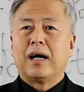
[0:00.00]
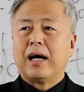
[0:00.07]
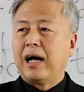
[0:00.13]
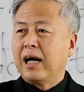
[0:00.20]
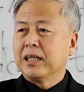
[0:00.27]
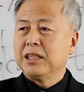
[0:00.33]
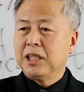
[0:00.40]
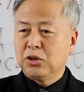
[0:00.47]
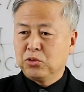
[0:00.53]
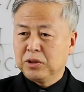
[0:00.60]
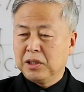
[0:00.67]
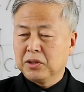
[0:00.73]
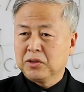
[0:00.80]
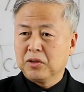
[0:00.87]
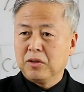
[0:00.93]
아기
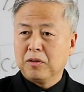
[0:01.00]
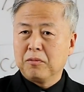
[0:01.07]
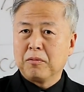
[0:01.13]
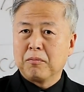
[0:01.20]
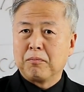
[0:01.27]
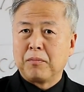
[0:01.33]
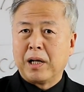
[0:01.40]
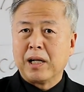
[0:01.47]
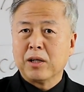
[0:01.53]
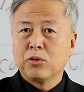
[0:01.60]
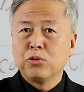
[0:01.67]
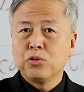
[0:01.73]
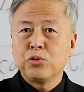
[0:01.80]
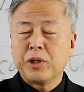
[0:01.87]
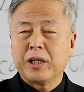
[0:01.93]
예수께서
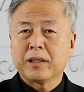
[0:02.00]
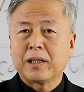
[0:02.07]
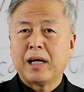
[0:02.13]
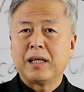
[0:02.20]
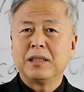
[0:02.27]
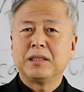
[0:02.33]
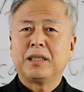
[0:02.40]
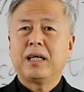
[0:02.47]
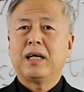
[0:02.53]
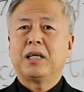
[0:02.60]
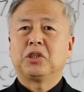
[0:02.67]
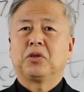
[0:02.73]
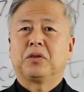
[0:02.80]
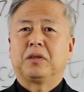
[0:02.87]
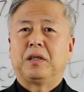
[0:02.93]
말구 위에
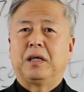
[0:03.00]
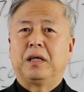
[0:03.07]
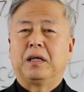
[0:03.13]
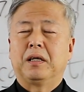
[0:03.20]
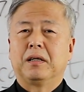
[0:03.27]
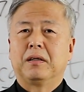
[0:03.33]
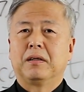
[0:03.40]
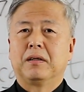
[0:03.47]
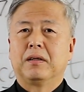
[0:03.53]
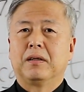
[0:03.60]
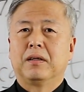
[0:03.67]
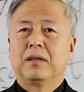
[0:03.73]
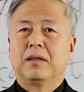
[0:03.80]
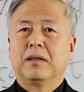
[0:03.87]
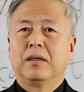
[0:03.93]
탄생하셨다.
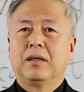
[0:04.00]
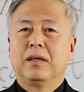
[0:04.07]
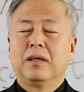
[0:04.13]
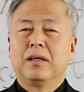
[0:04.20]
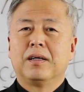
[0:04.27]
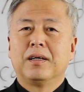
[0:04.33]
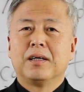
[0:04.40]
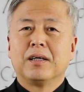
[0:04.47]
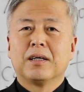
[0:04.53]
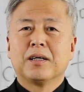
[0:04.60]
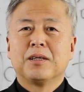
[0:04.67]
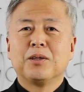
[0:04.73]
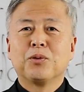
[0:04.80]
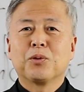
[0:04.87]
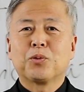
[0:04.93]

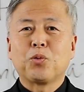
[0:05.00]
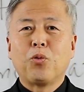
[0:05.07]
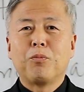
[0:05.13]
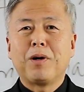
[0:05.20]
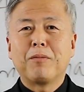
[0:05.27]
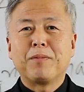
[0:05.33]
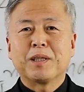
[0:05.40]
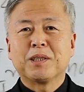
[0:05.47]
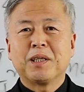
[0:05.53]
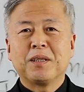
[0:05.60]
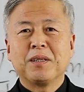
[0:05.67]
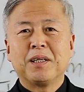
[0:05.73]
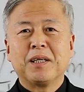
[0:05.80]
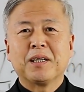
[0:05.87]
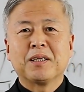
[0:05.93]
그리고
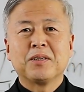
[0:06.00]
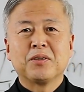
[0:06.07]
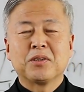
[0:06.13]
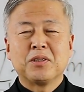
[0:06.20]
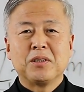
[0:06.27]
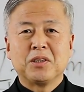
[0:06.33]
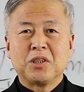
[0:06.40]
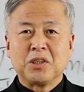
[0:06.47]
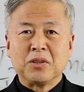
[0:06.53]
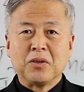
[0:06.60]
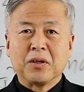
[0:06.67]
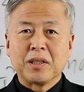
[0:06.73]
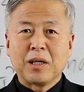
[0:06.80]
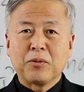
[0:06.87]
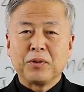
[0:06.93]
동방박사들이 그것을
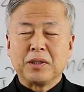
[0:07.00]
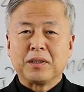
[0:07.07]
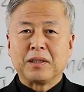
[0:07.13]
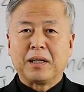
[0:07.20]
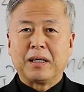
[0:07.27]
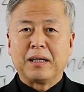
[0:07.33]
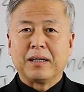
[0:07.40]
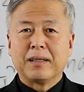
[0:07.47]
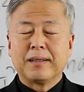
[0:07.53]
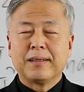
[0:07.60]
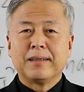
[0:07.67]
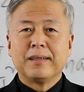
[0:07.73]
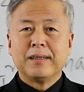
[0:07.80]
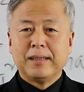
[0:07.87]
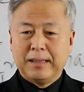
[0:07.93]
증언하고 있다.
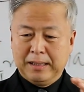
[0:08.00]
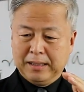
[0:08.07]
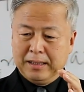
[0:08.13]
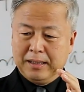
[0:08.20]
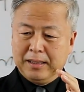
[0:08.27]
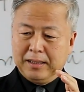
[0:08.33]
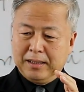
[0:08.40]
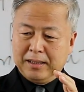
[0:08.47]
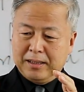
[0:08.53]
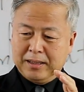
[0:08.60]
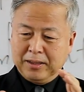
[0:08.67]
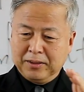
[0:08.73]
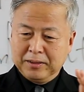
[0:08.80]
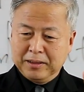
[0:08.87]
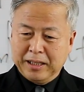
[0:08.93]

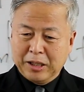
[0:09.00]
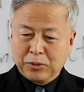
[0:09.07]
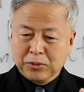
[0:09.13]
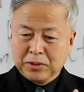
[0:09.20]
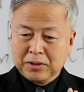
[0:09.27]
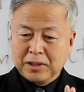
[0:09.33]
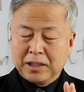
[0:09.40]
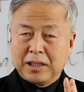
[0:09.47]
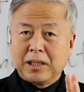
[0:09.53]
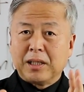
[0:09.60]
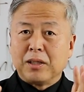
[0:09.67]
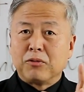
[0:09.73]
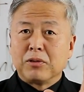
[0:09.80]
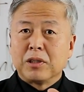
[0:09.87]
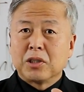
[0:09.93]
그런
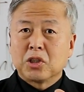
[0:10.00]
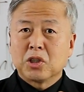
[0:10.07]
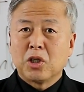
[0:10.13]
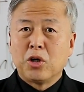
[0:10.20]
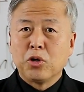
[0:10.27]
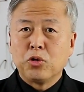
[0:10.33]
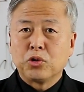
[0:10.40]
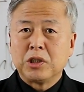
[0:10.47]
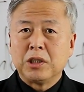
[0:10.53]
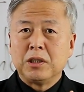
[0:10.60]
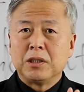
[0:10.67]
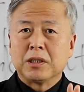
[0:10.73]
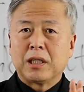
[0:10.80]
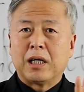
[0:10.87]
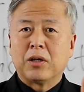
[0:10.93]
내용들이
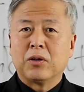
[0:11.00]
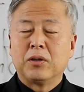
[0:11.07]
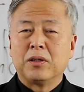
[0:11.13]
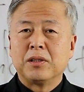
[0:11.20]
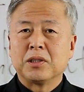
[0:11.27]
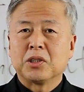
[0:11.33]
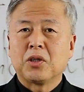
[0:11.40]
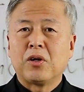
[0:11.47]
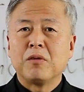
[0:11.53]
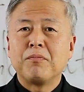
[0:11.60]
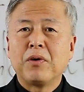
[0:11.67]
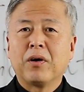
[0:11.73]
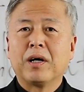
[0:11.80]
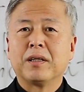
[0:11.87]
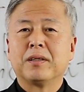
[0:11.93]
성육신 사건을
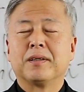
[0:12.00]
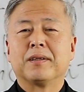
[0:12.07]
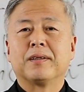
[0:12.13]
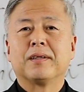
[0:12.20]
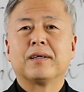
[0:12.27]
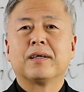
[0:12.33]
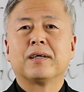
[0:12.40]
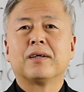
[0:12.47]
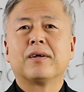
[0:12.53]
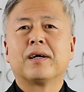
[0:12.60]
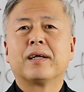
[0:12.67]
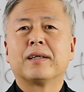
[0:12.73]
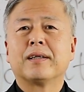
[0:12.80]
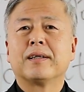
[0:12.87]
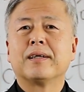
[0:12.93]
설명하는
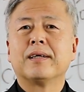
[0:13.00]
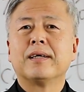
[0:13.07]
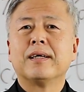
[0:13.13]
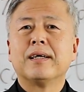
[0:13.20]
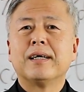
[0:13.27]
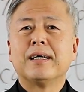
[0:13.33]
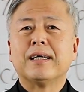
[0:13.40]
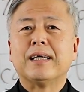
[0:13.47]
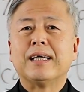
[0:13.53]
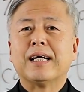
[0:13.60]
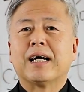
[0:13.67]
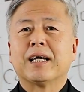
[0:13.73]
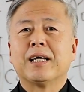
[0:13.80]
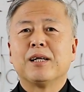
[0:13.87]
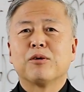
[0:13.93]
그러한
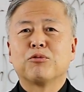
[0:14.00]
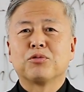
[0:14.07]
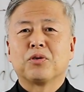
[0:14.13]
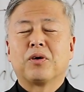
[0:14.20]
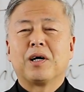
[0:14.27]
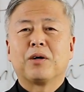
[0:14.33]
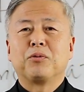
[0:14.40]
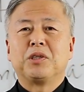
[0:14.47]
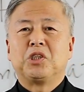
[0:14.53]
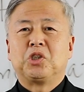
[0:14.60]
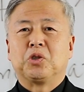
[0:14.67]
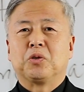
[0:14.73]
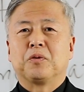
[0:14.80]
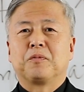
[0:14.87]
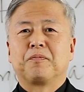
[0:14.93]
이야기를 구성하고
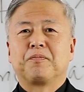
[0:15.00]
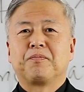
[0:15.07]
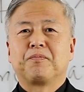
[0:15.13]
있죠.